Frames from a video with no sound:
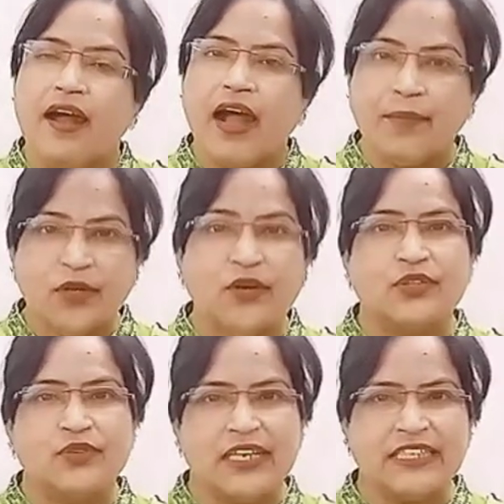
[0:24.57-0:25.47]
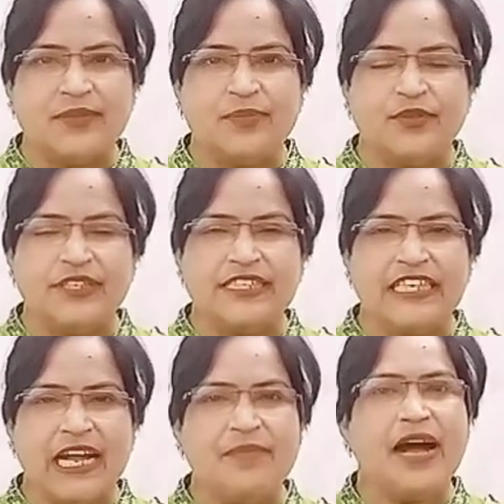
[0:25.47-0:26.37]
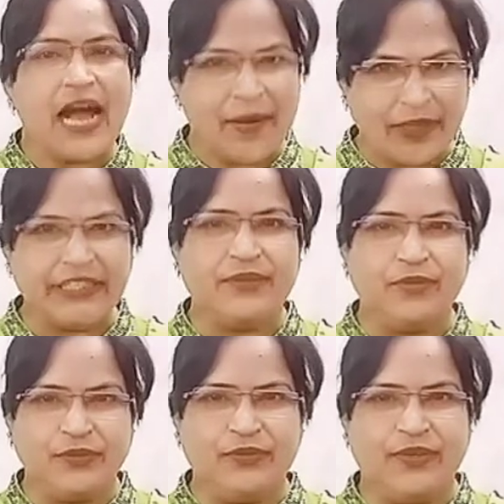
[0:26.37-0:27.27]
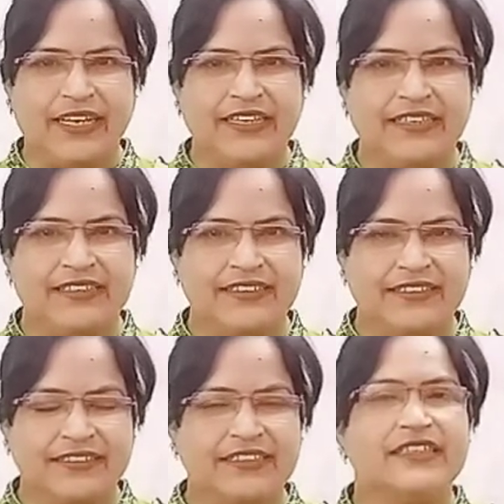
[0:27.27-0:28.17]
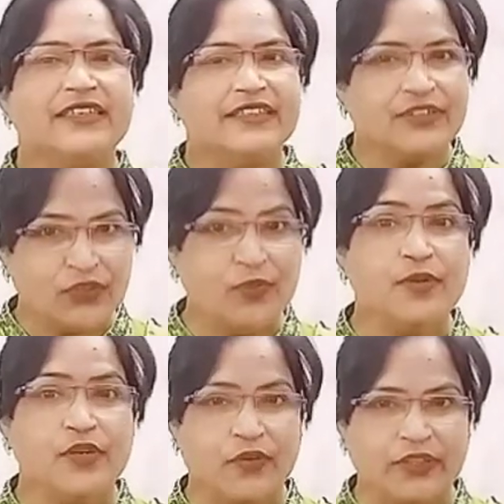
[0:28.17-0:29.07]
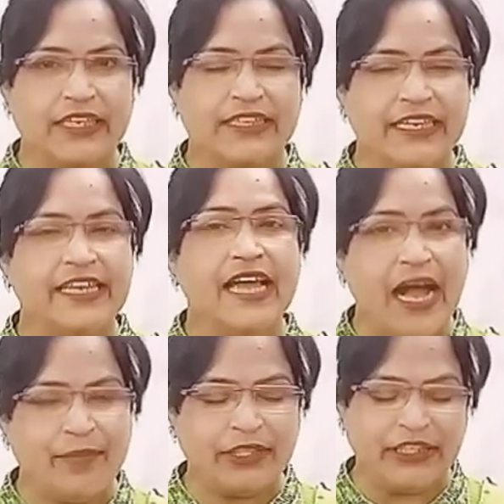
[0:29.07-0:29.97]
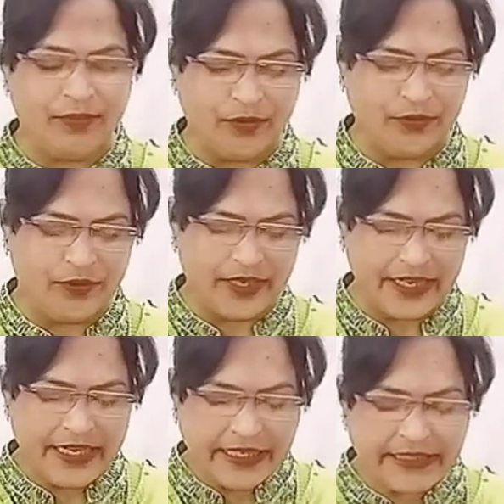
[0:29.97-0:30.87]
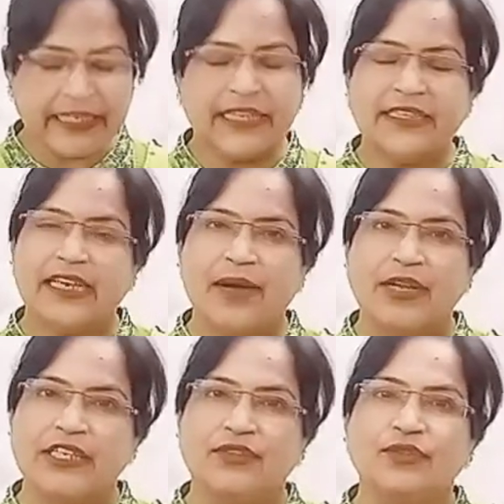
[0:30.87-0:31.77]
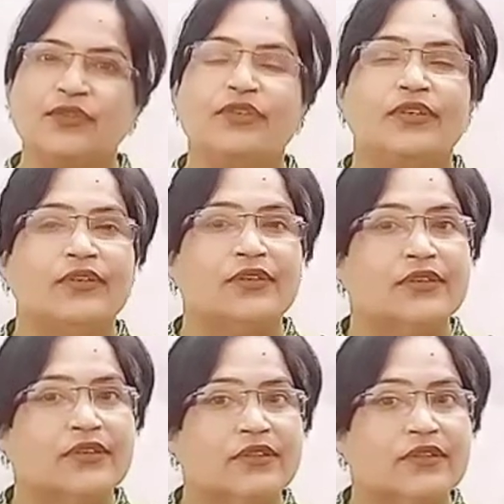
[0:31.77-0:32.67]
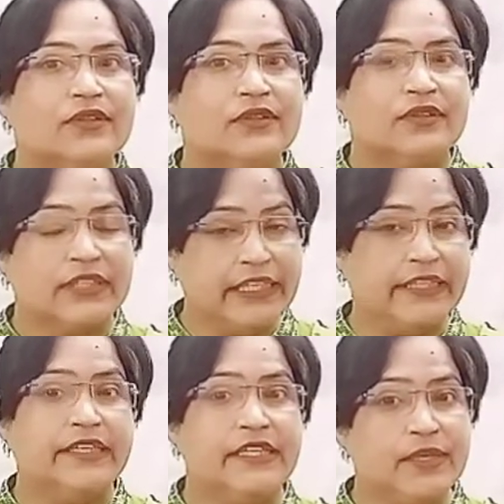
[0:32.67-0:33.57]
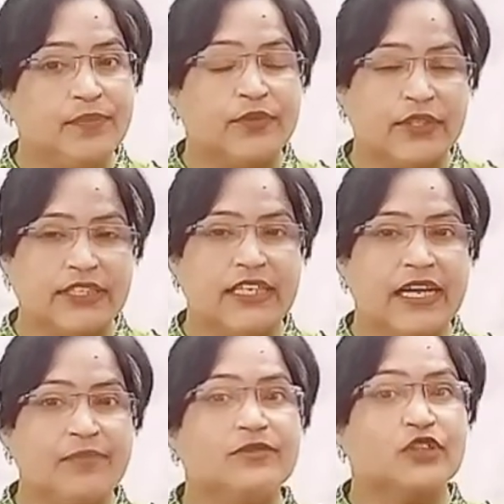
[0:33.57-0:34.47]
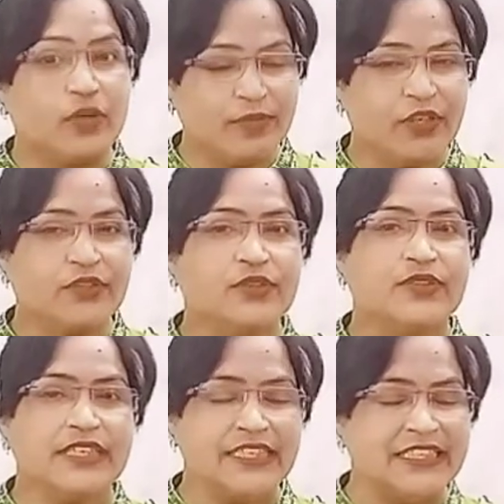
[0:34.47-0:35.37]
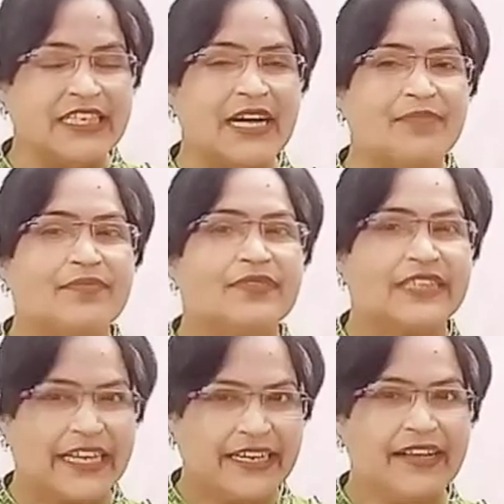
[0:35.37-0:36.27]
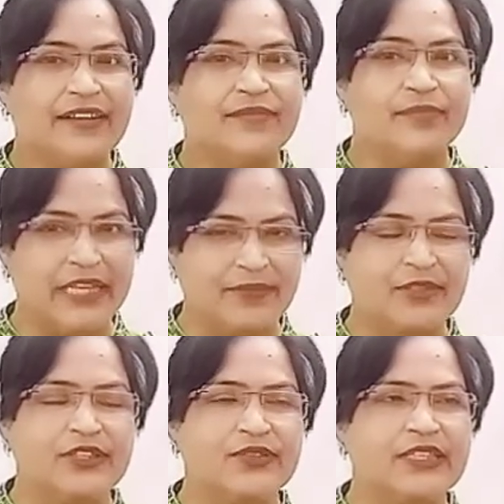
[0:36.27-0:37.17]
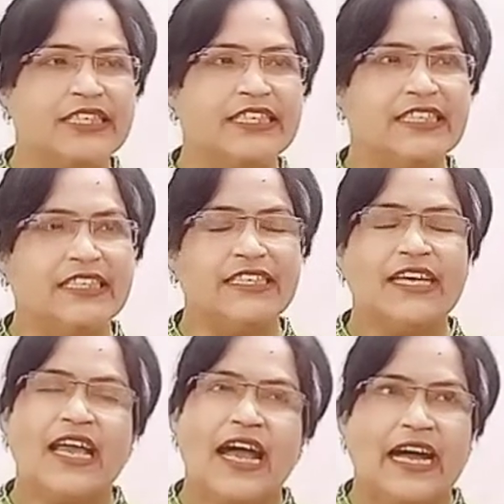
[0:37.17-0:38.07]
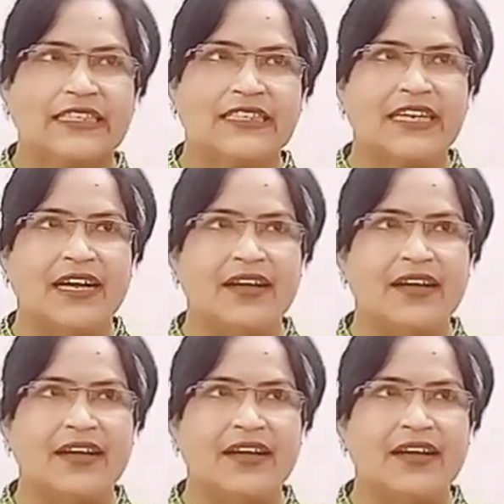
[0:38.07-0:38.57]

আমি গত ক্লাসে পড়িয়েছিলাম আমাদের বন্ধুরা ছবি ও কথা থেকে আমাদের বন্ধুরা সেখান থেকে আমরা কিছু কি রিডিং পড়েছিলাম শব্দের অর্থ জেনেছিলাম তাই না বিরাম চিহ্ন শিখেছি আচ্ছা